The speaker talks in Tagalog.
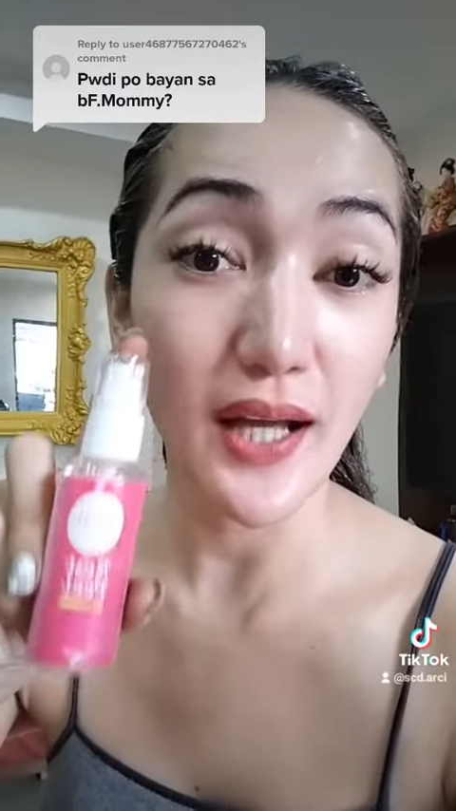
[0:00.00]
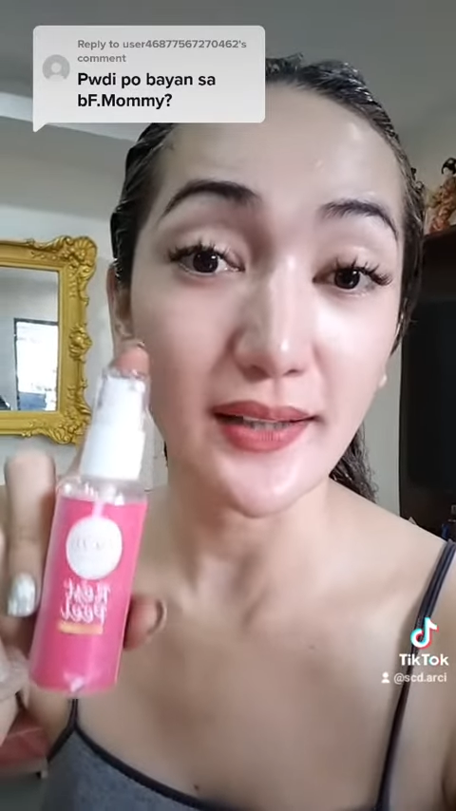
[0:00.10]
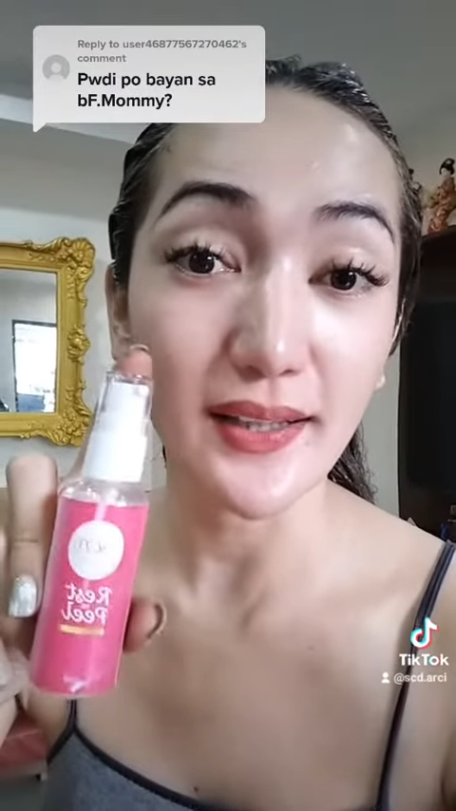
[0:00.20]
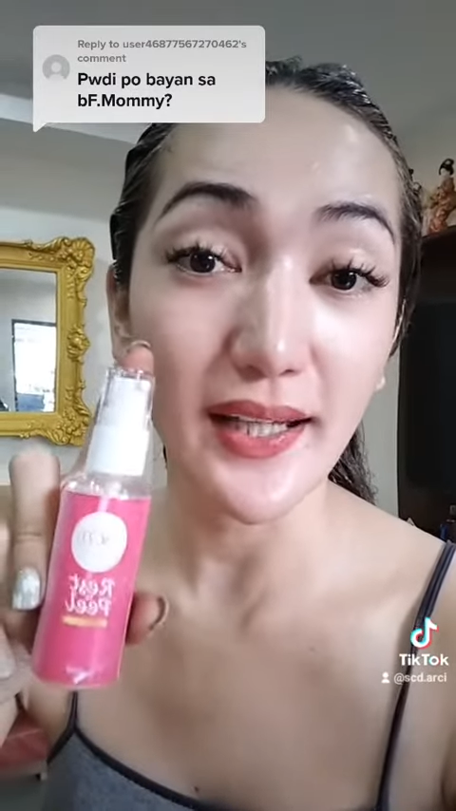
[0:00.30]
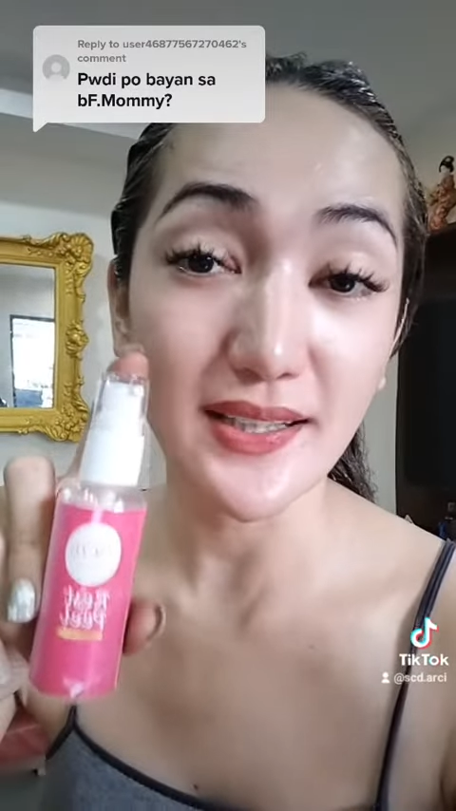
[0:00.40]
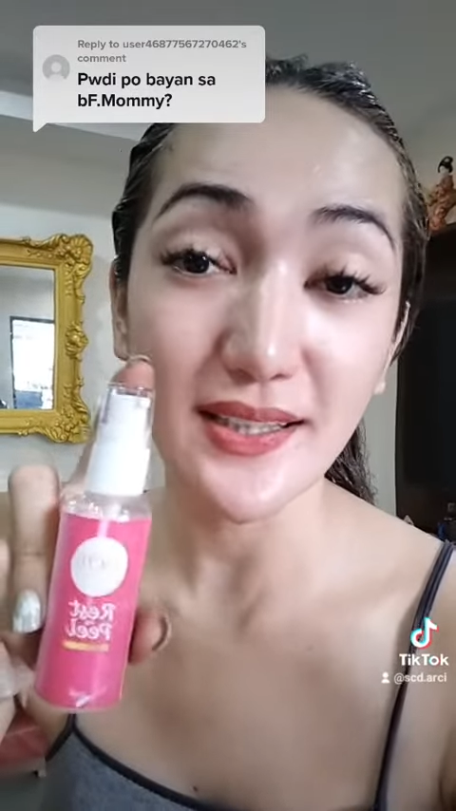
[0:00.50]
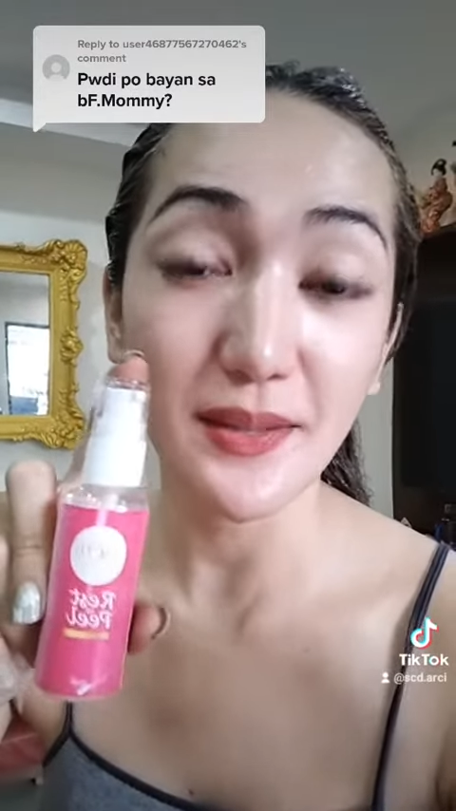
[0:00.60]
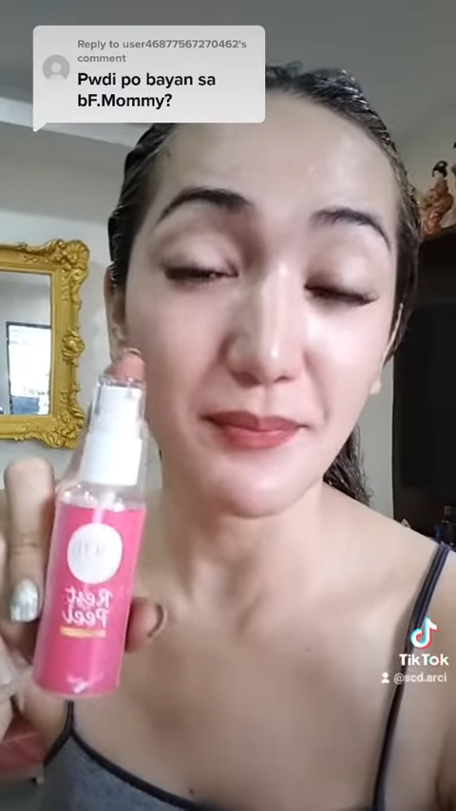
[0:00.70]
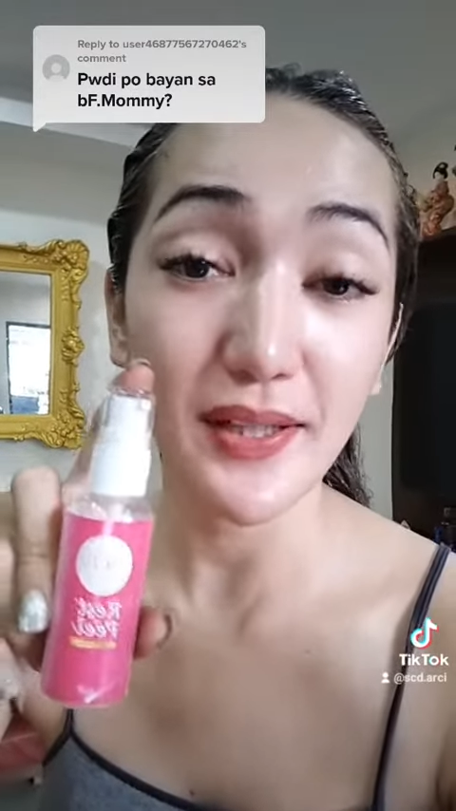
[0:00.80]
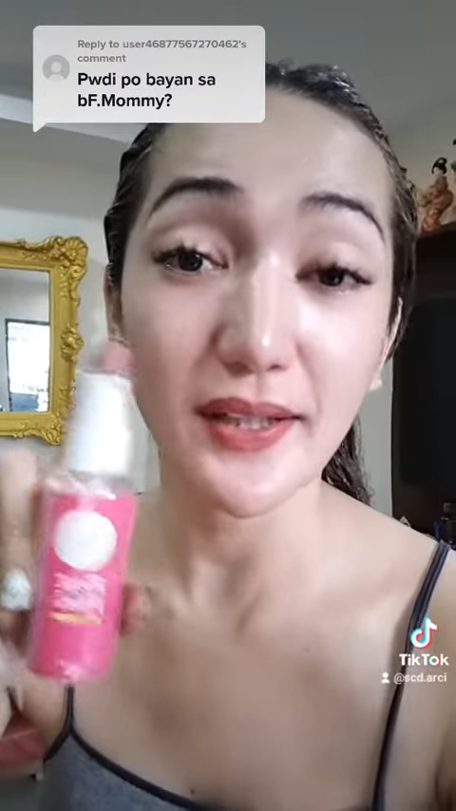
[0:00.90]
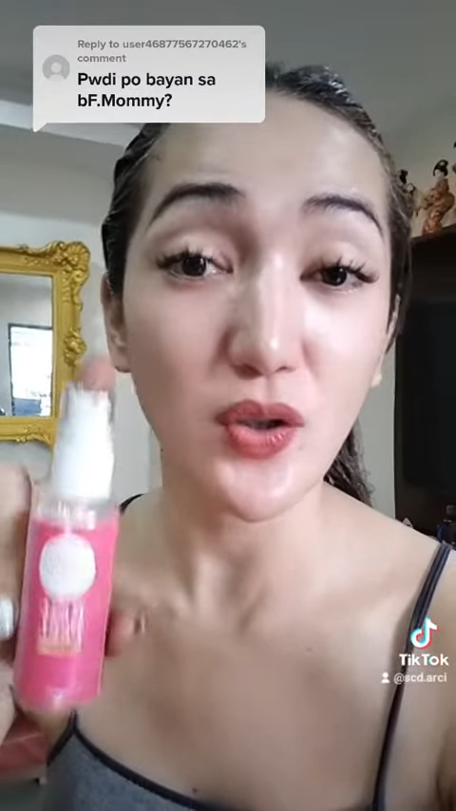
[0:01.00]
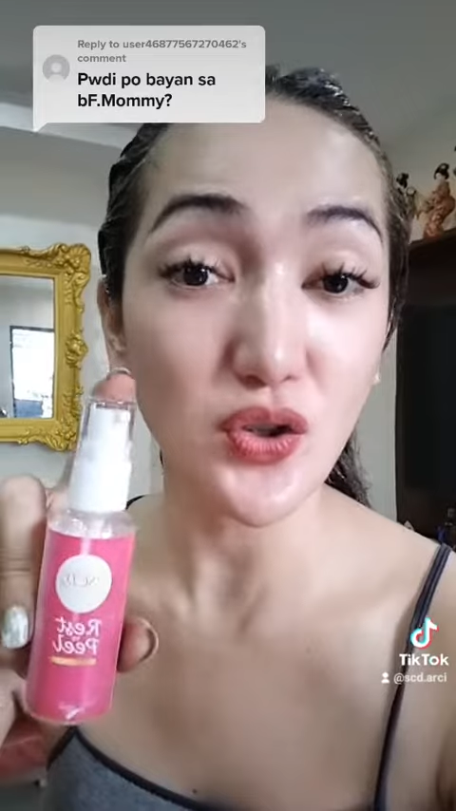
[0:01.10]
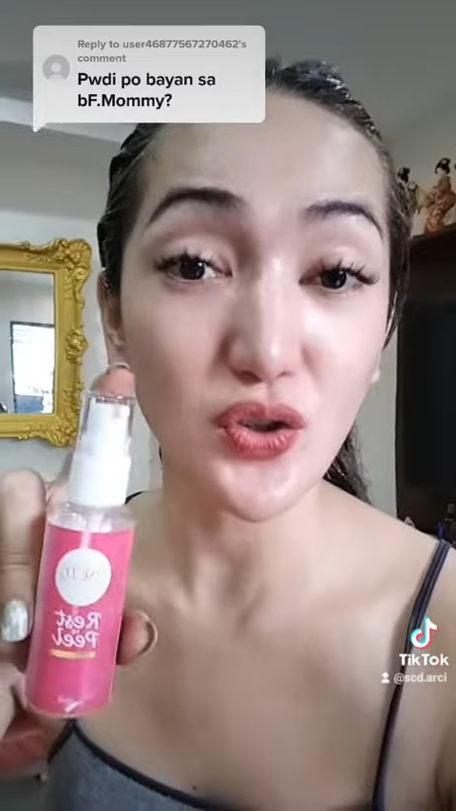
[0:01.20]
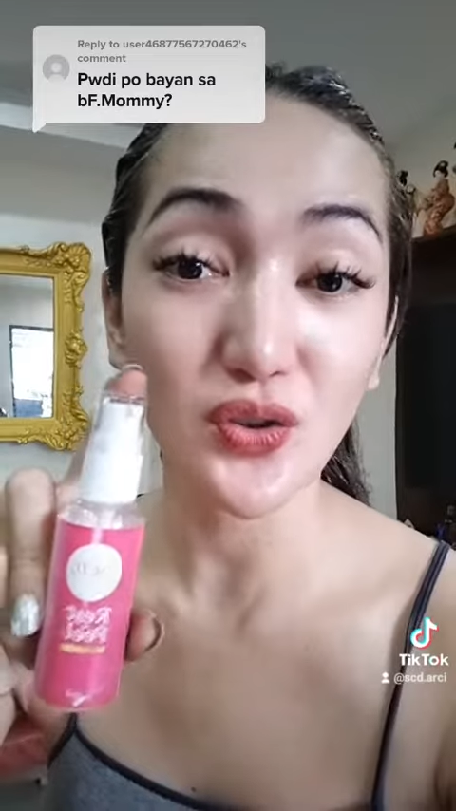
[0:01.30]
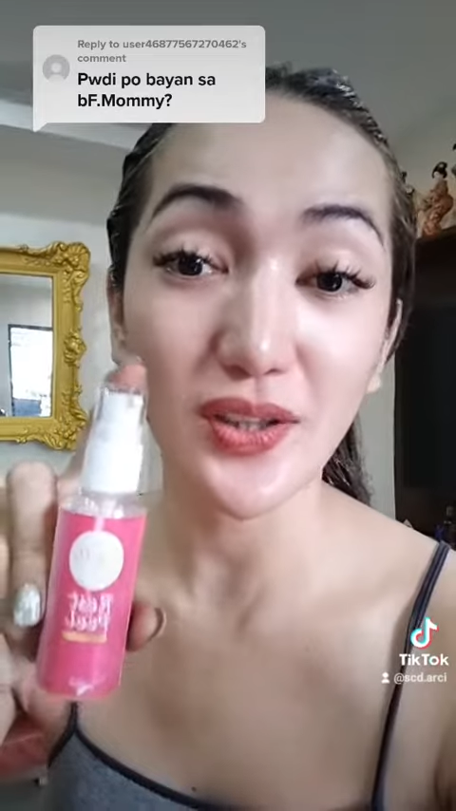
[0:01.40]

ating SCD peeling lotion.